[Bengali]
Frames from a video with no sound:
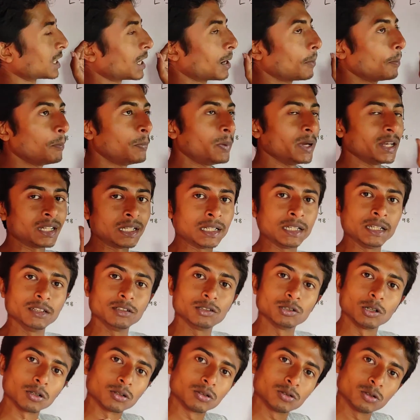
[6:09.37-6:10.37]
চাপ বেশি
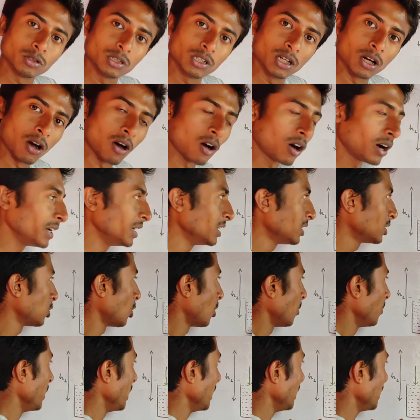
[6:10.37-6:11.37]
যদি হয়
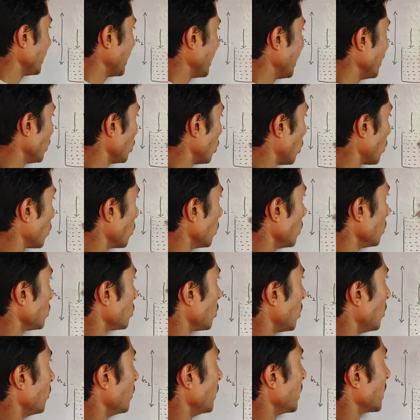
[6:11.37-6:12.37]
তবেই সেই তরল
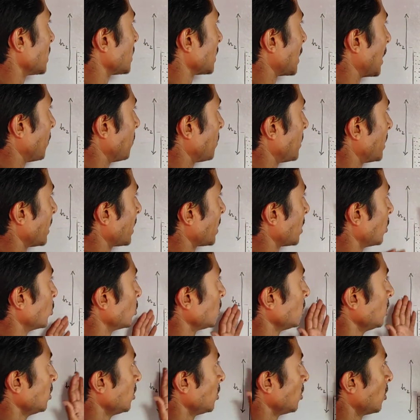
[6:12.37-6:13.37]
স্তম্ভের চাপটাকে
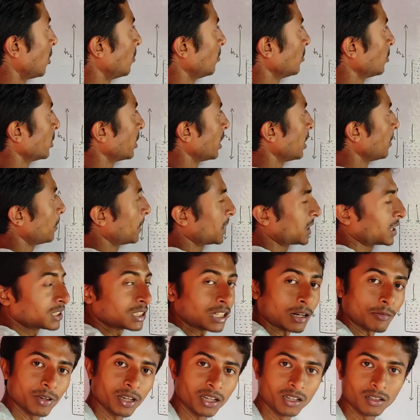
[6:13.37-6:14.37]
অতিক্রম করে এই পাশে
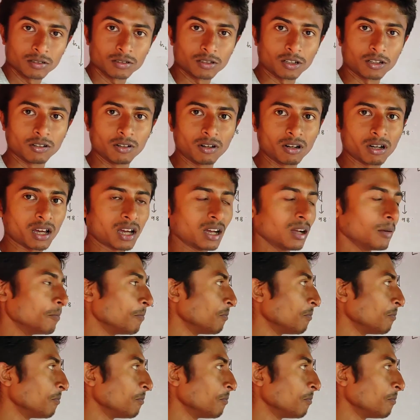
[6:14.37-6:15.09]
যাবে তরলটা